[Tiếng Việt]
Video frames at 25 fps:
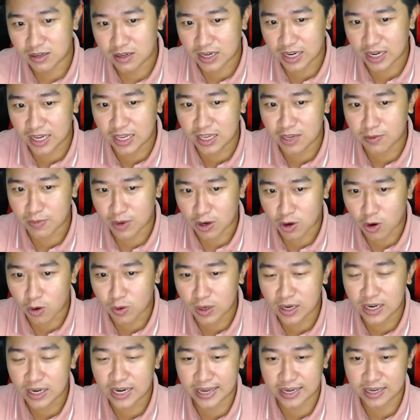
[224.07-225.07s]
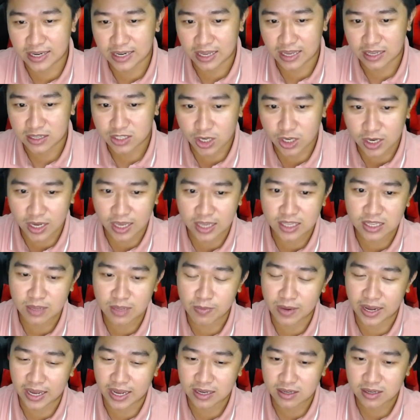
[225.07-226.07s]
khi mà cô Đinh Lan này xuất hiện trên
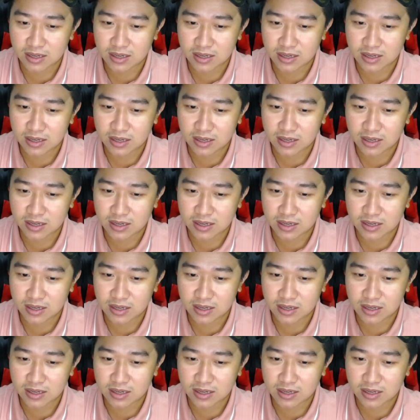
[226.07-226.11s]
mạng